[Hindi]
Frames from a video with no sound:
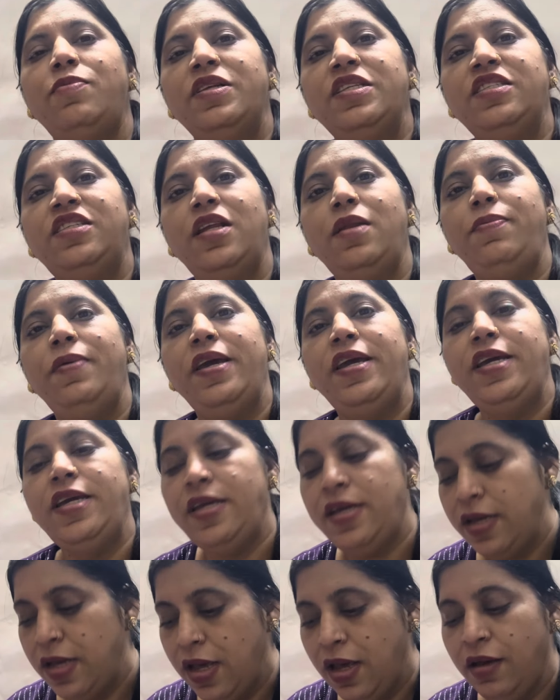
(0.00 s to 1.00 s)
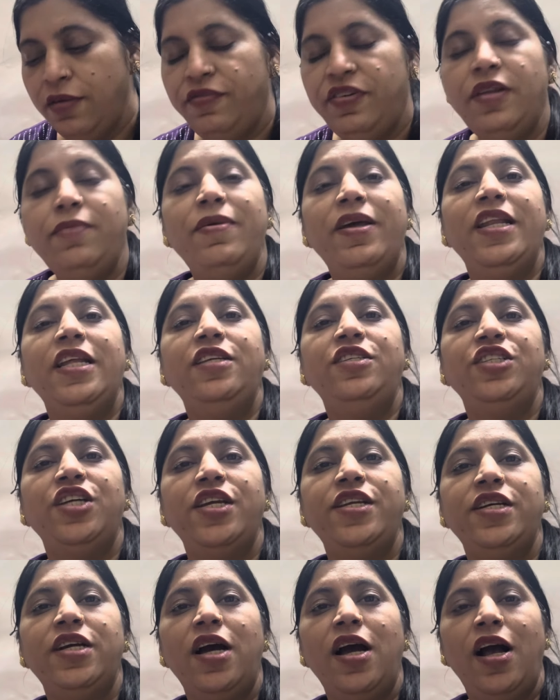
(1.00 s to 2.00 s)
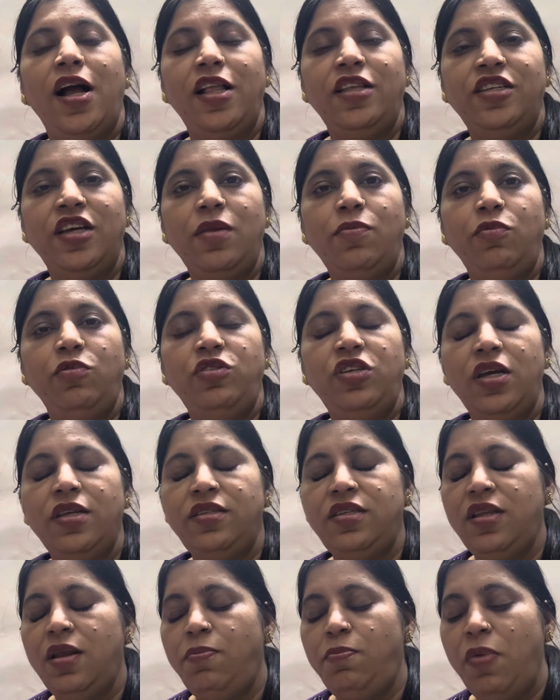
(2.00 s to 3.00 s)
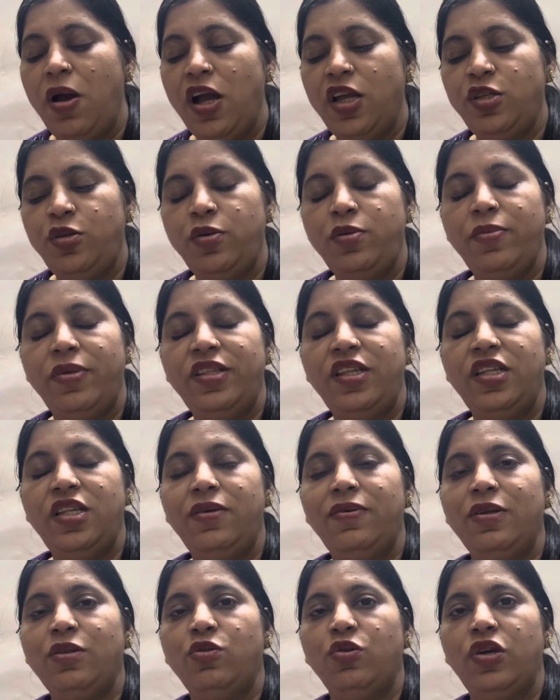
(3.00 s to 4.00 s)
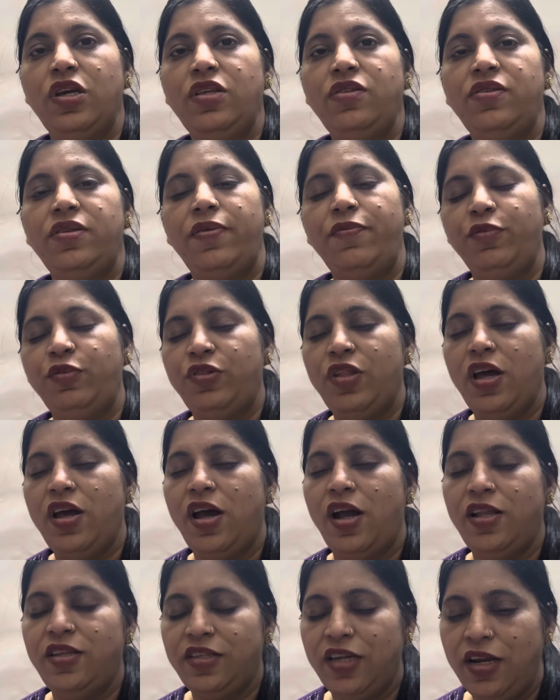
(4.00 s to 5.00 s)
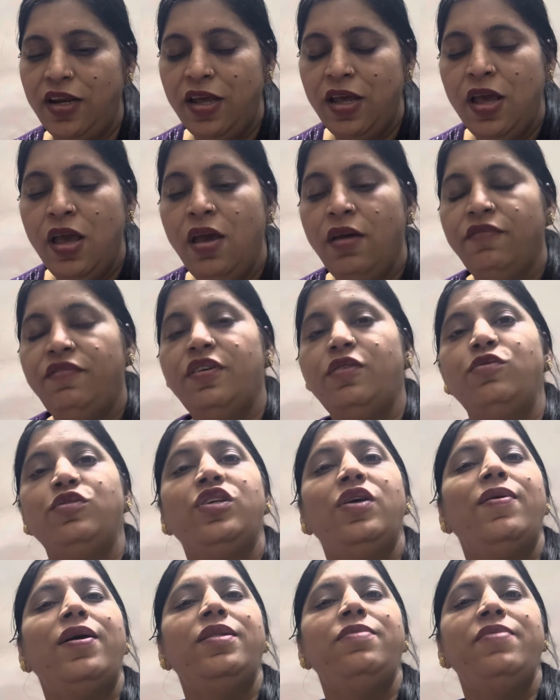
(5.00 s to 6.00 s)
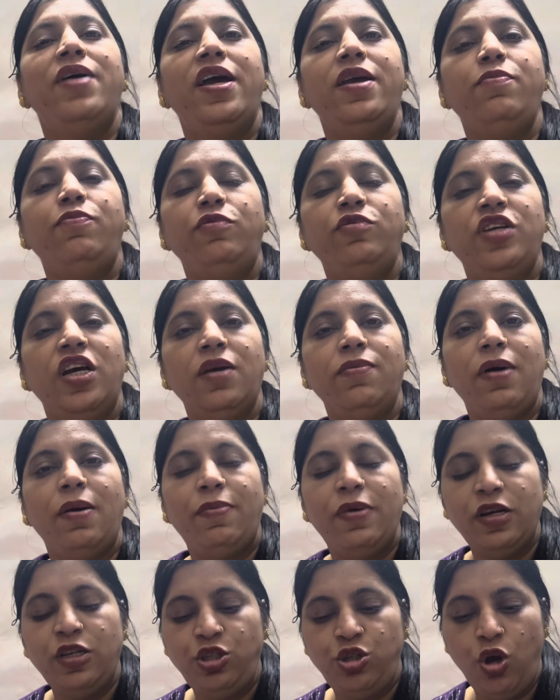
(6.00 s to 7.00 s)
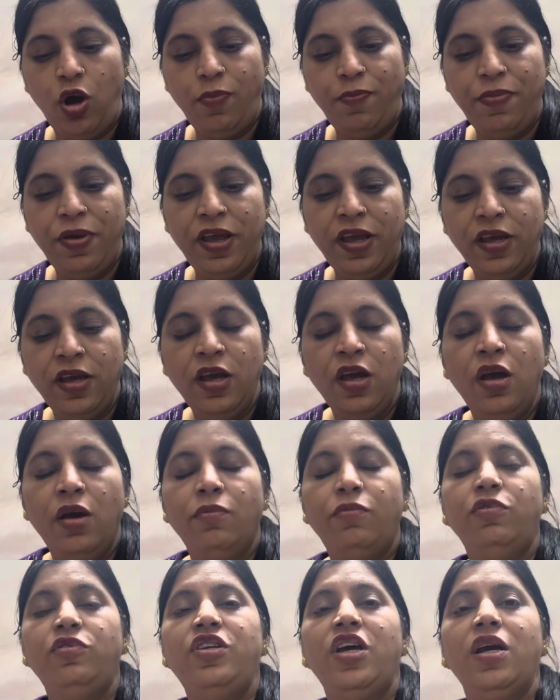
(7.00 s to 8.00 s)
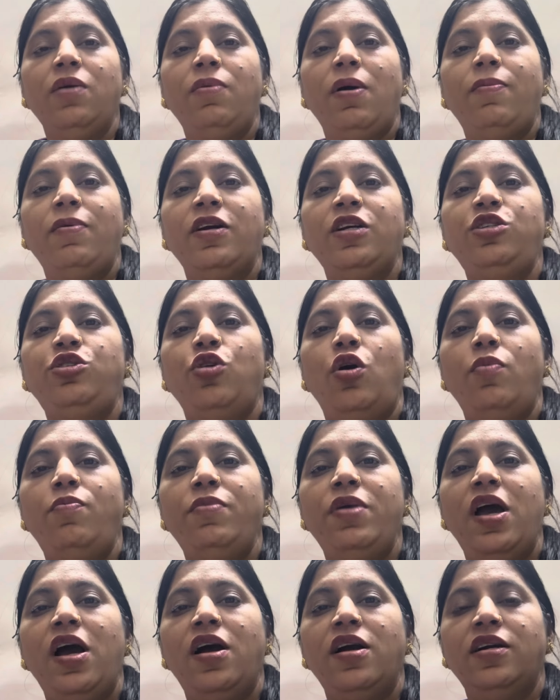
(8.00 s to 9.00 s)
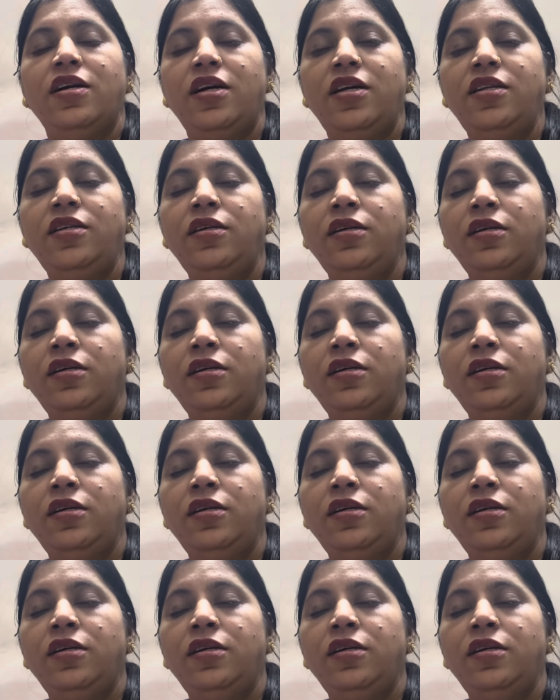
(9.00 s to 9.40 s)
बंसल पे ही फिर मैंने जिया जी का हालचाल पूछा सिर्फ पाँच मिनट मैं दीदी के पास रुकी सिर्फ उतना हालचाल फिर उसके बाद मैं आई पूजा के पापा की शॉप पे पूजा के पापा की शॉप में आकर